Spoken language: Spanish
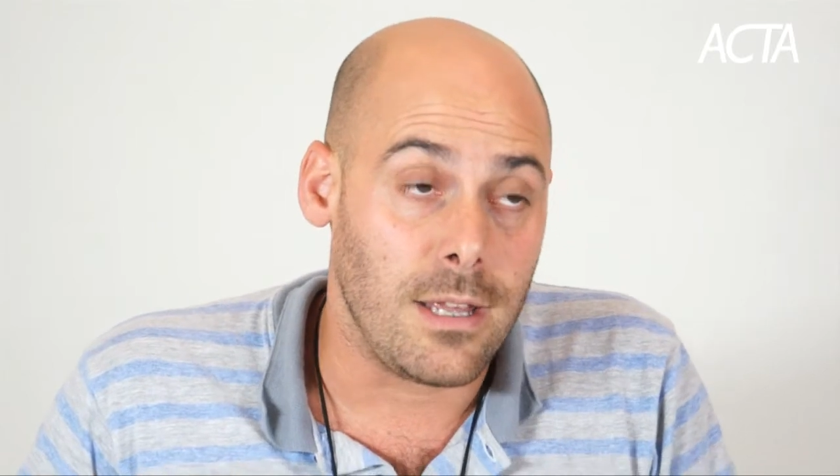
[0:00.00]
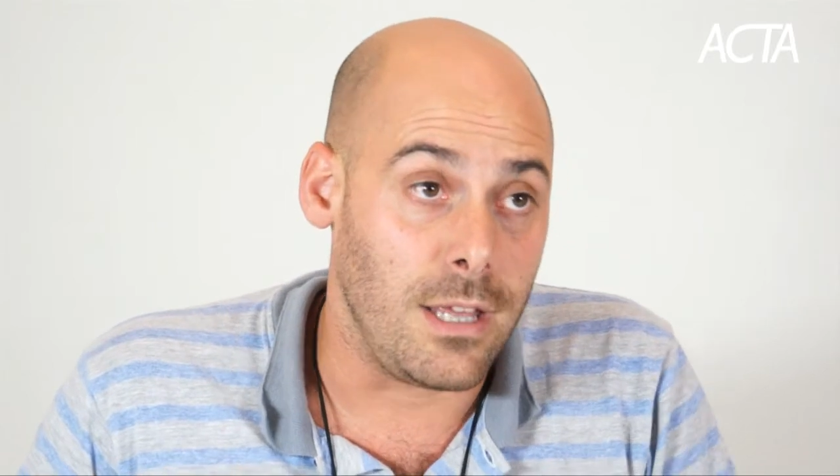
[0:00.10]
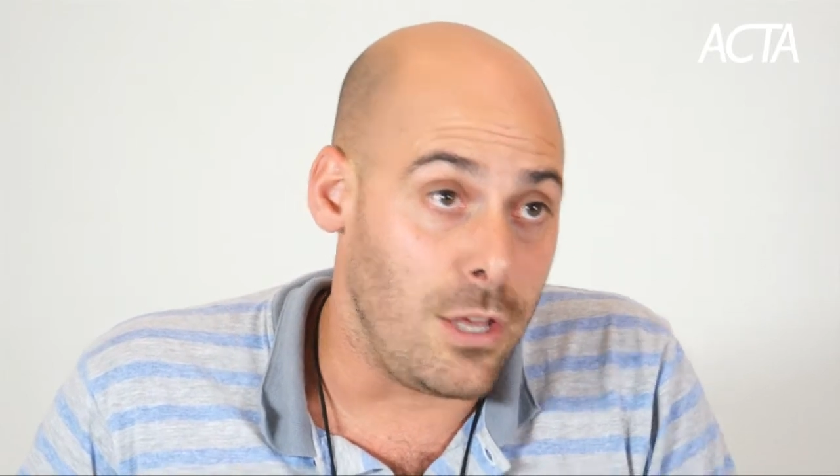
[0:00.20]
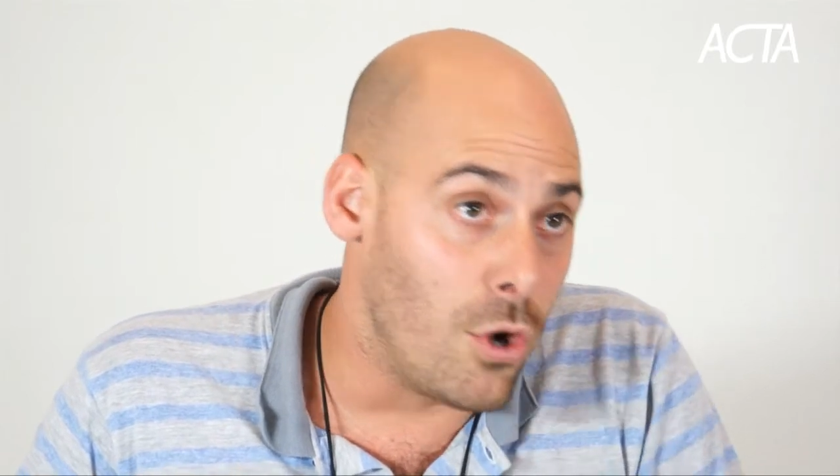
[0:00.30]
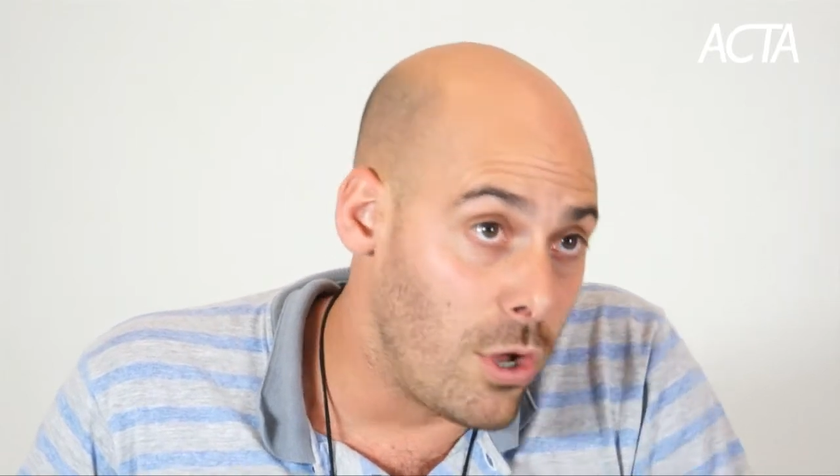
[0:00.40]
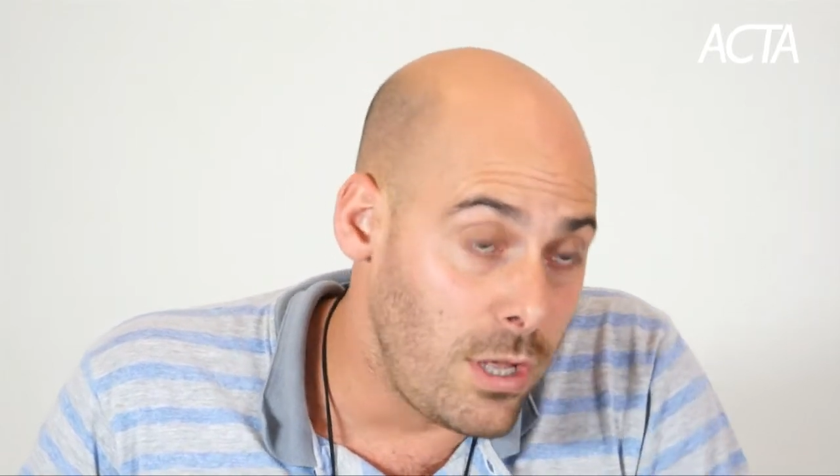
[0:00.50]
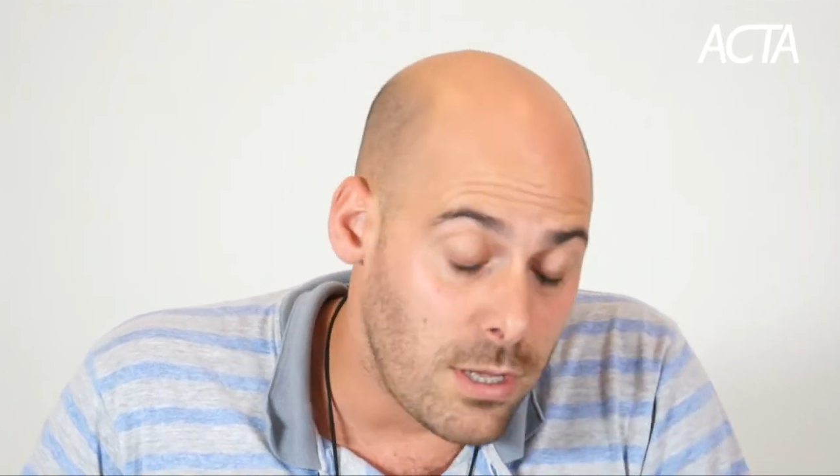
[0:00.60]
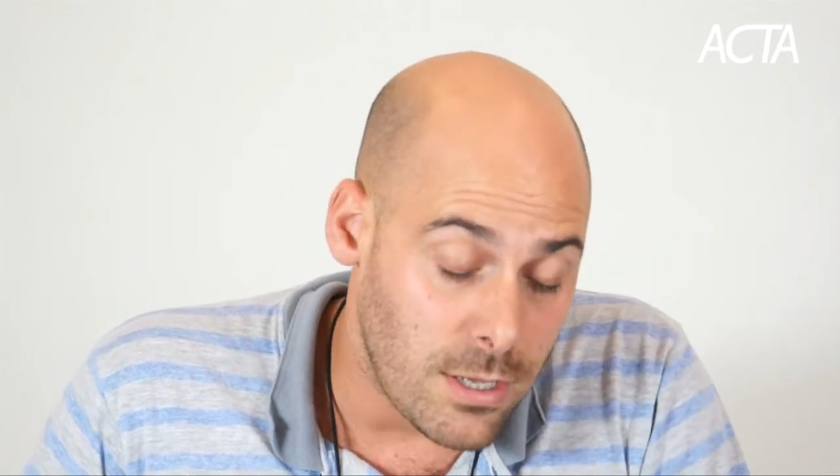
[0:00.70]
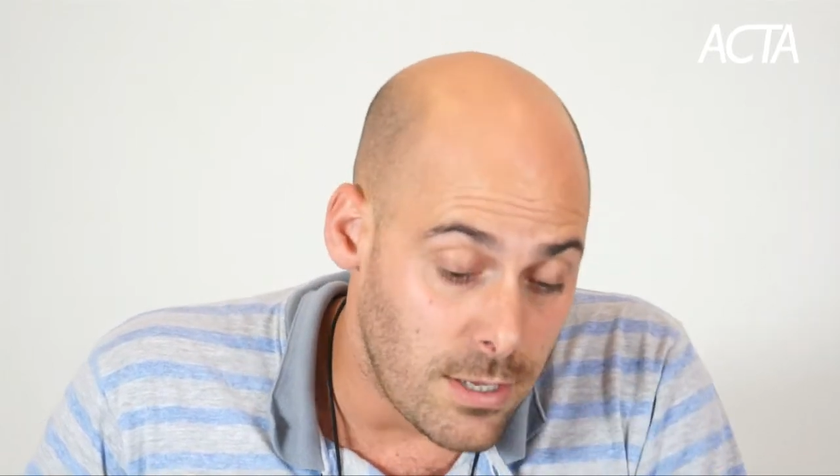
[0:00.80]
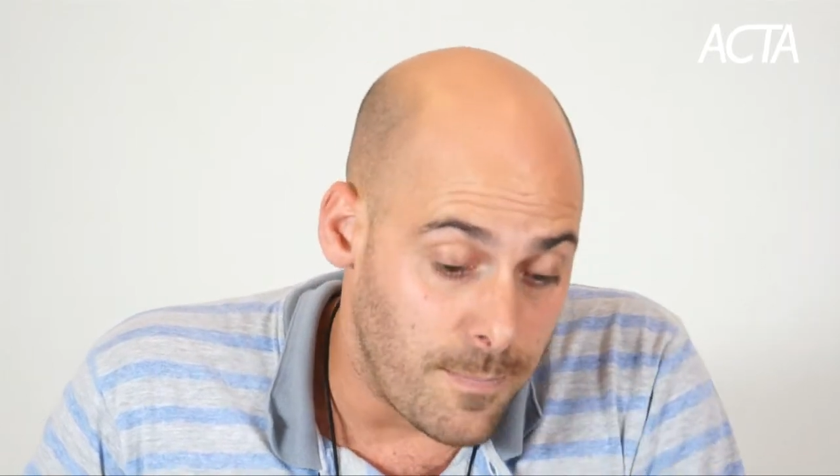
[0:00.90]
Y hoy
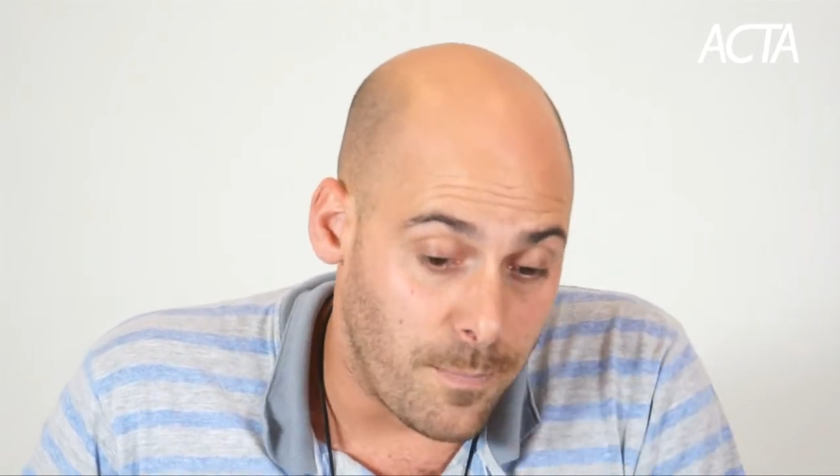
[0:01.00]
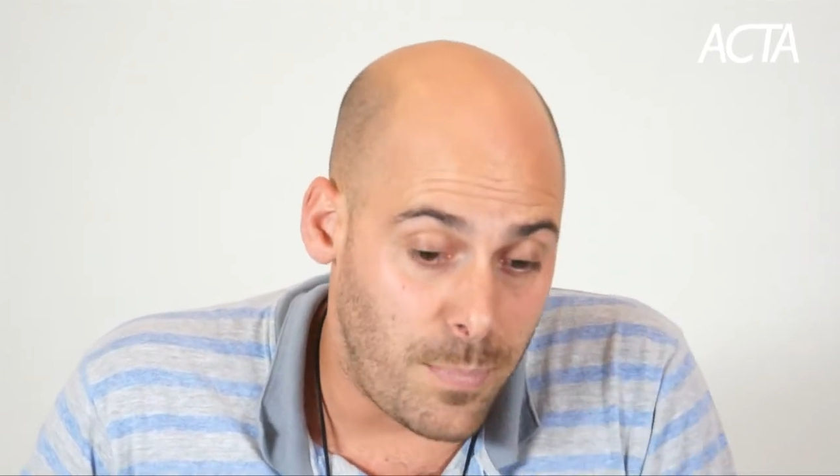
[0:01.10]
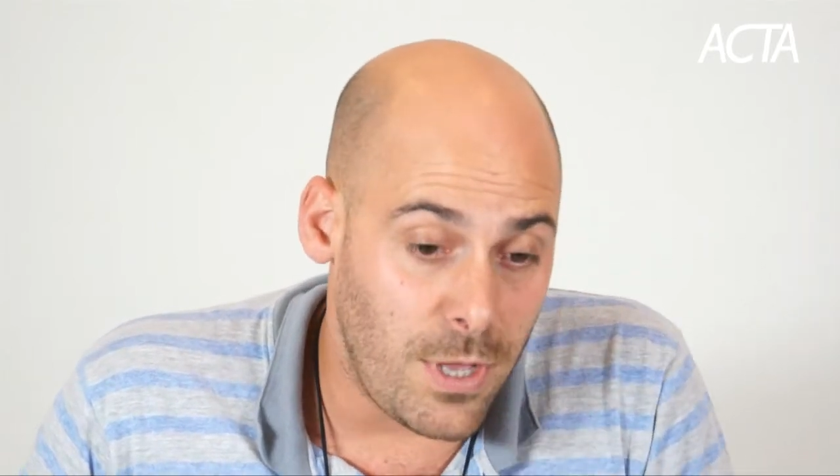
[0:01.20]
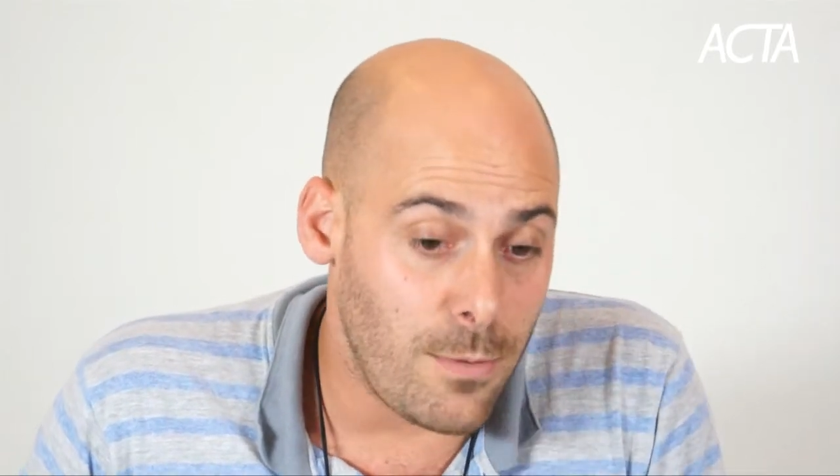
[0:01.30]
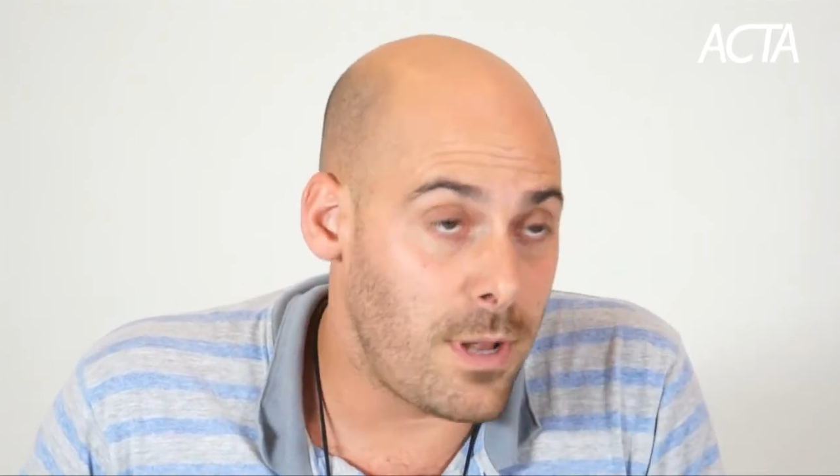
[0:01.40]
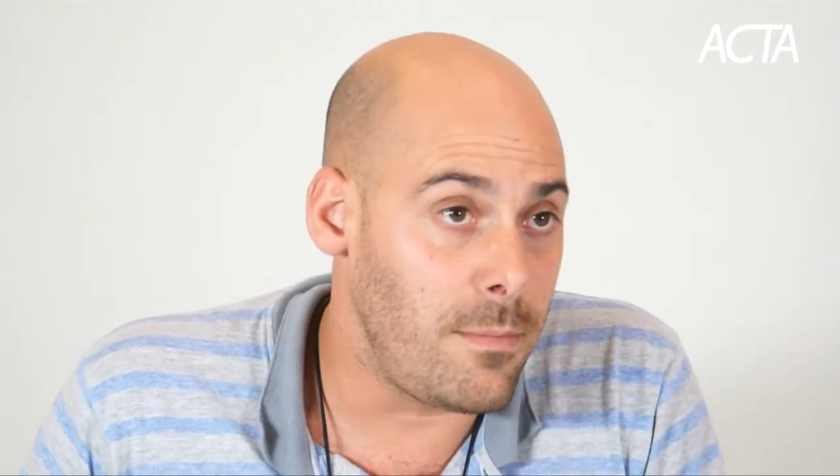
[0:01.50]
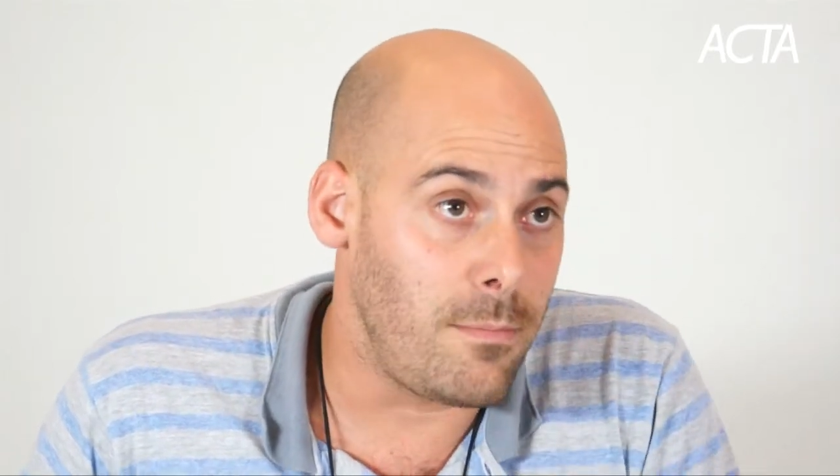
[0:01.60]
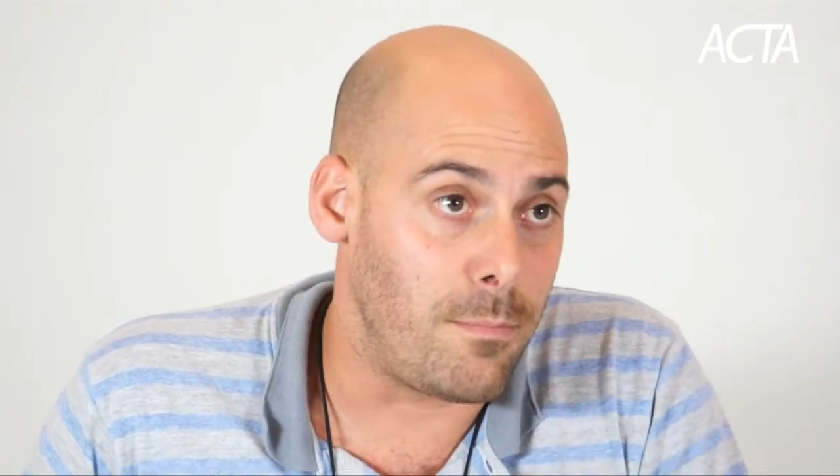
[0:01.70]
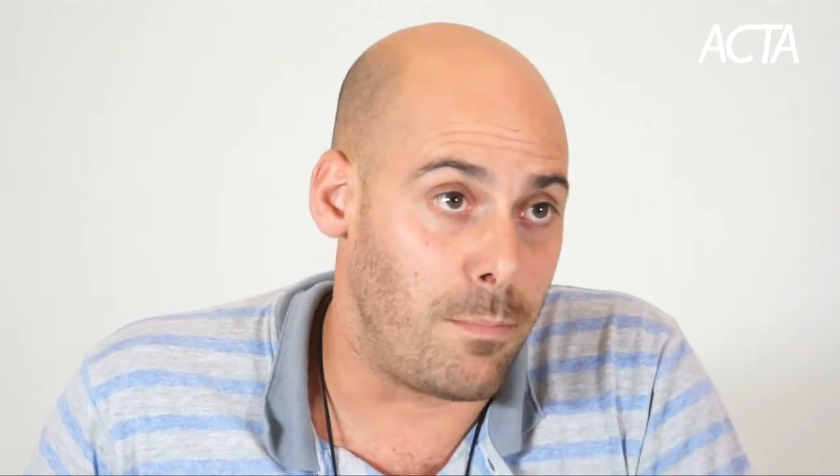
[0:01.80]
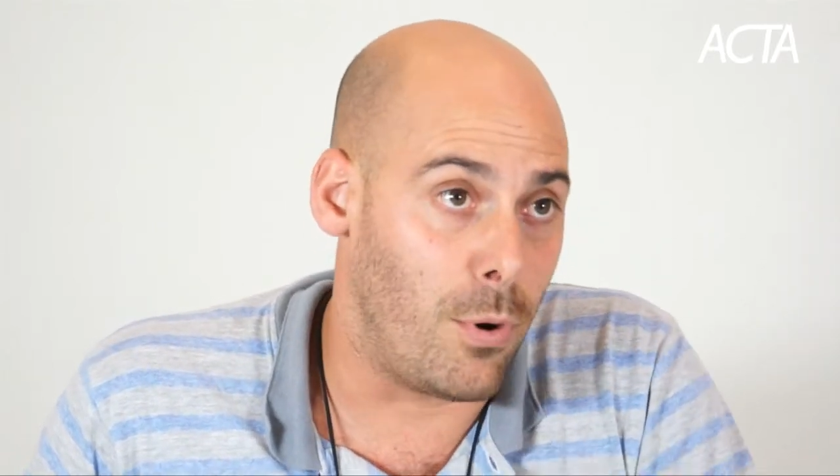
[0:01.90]

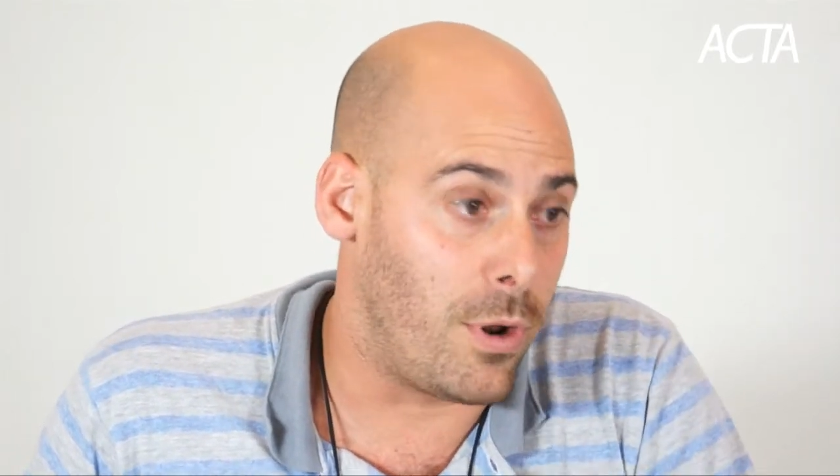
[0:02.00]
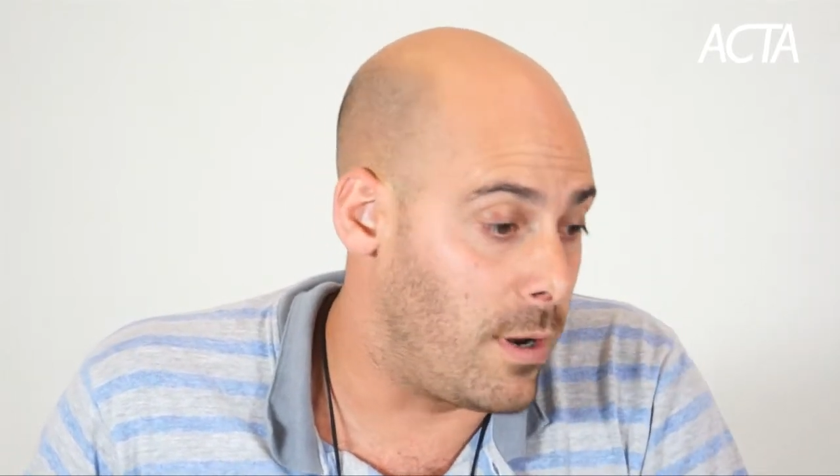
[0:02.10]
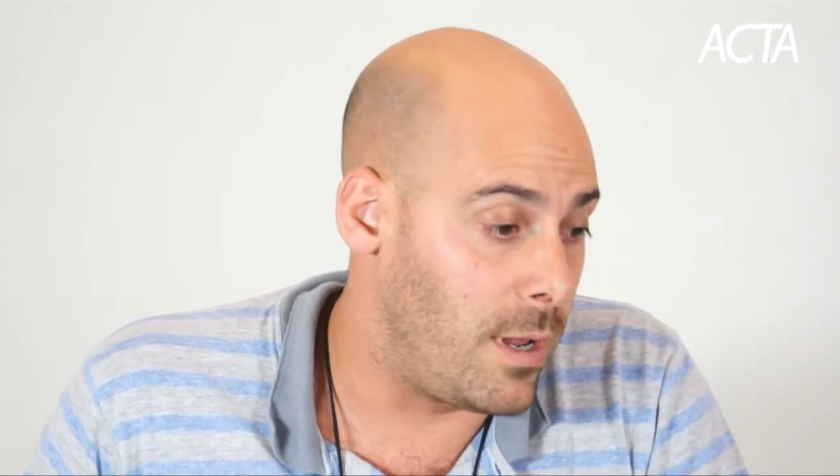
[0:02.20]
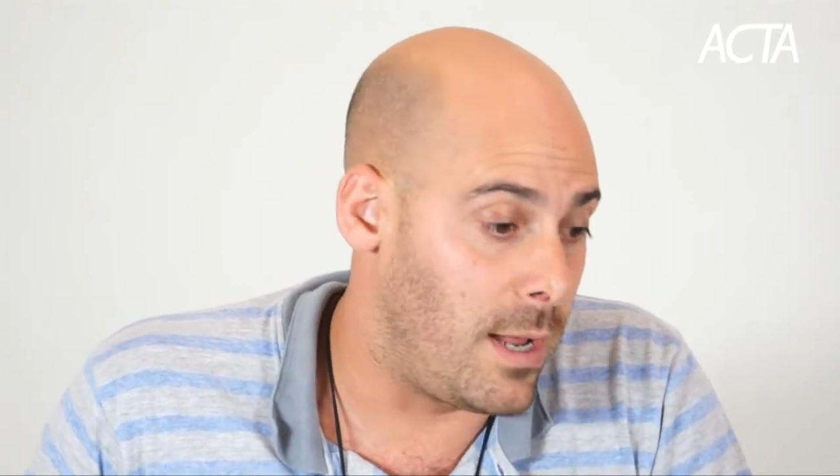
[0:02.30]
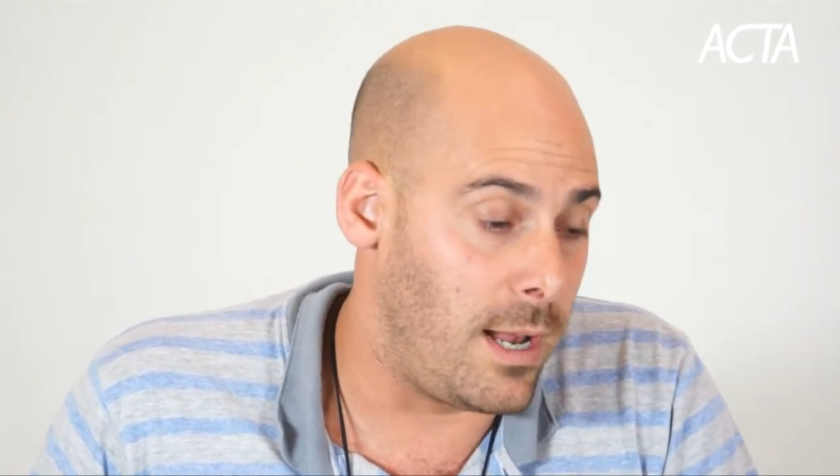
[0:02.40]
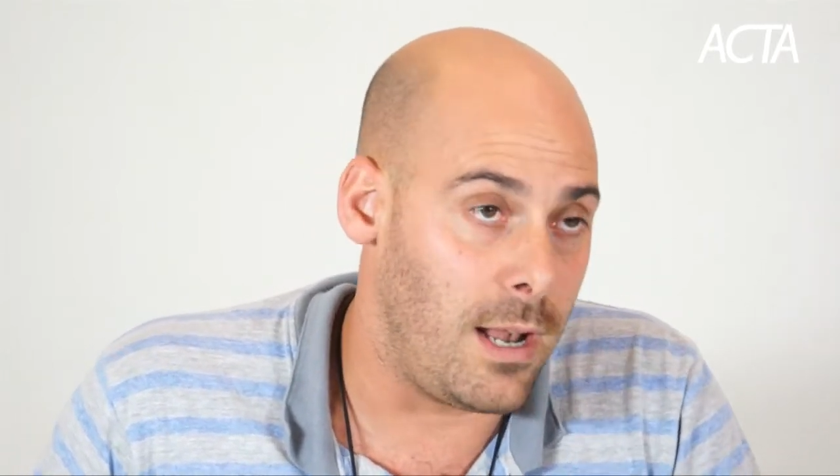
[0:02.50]
viven por eh,